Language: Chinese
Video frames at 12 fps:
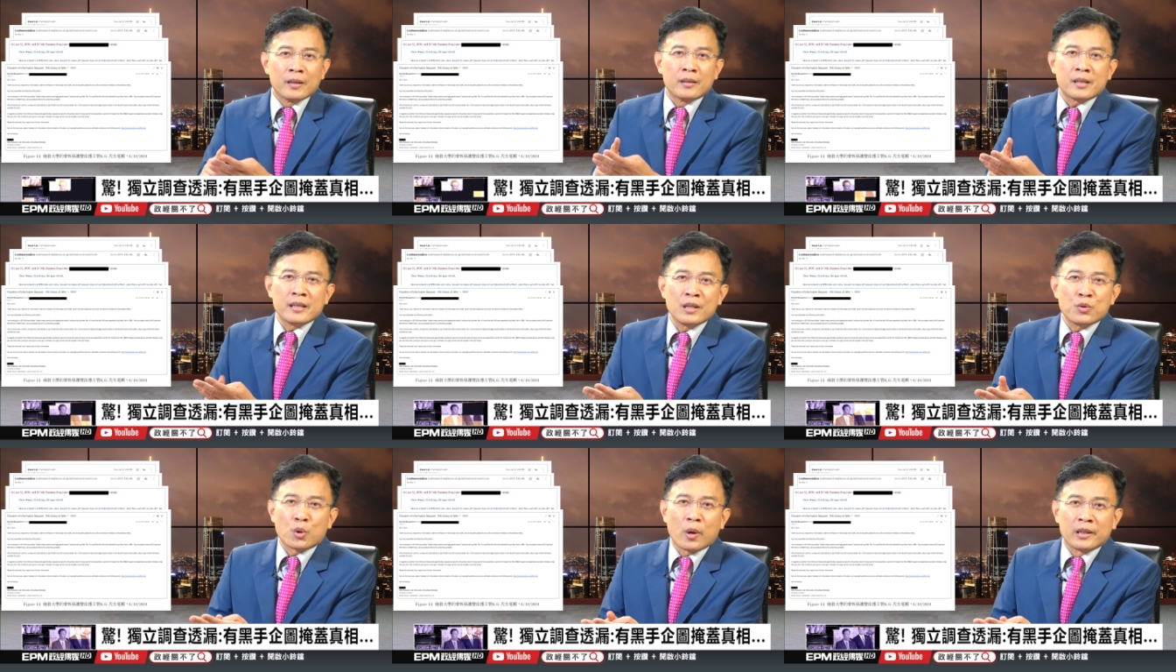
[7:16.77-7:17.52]
政经
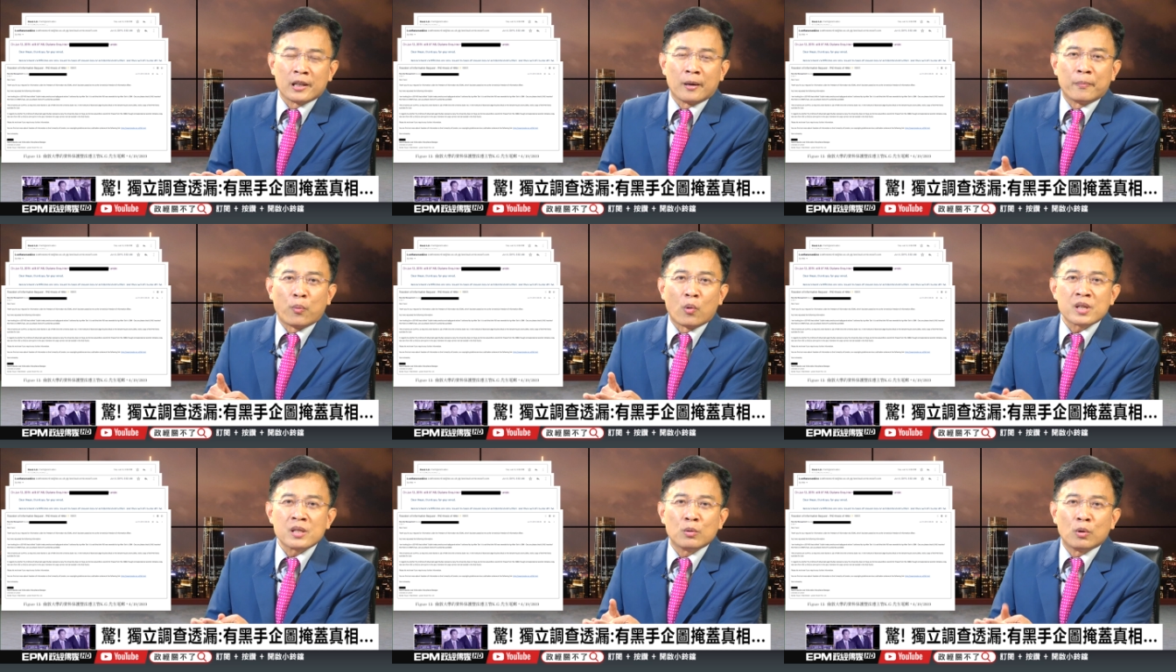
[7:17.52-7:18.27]
学院的博
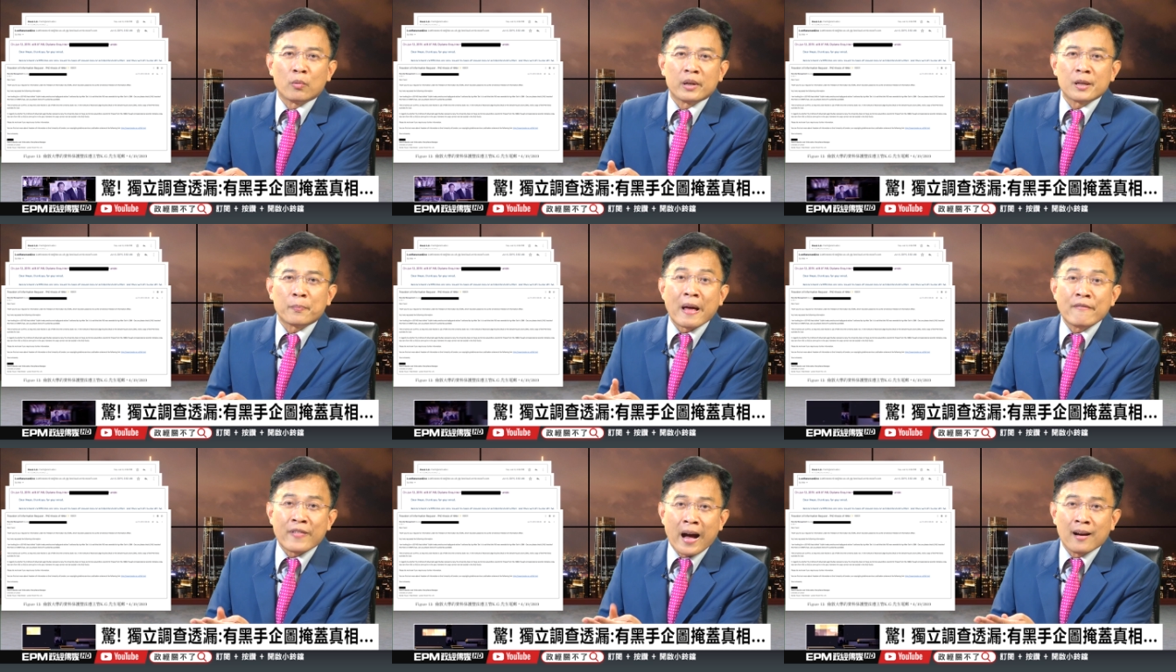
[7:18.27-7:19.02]
士论文的
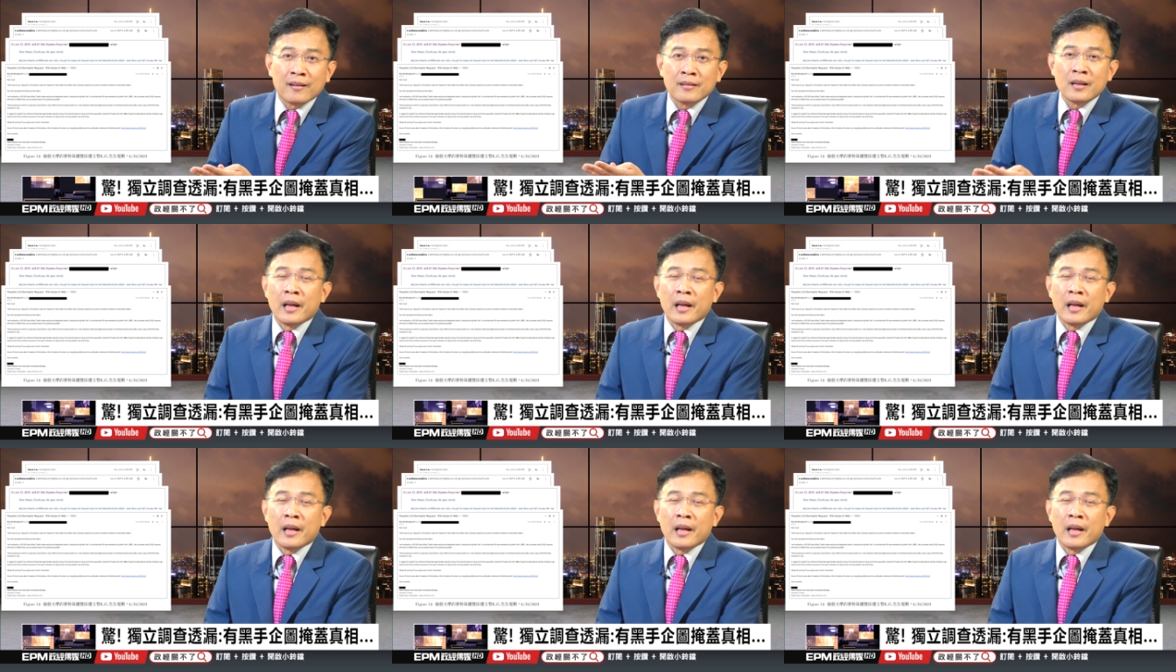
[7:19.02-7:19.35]
颁发，